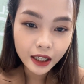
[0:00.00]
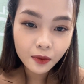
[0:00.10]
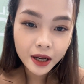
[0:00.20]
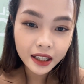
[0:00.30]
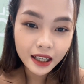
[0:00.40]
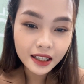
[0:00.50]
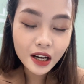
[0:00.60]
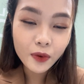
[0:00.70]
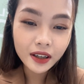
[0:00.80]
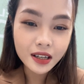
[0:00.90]
Ngày hôm nay thì
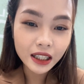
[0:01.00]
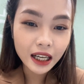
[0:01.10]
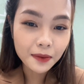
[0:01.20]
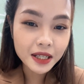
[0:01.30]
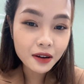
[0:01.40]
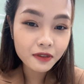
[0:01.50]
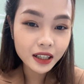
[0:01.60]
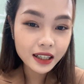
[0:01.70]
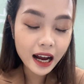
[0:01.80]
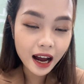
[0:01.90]
ra ngoài đường thì cảm giác vẫn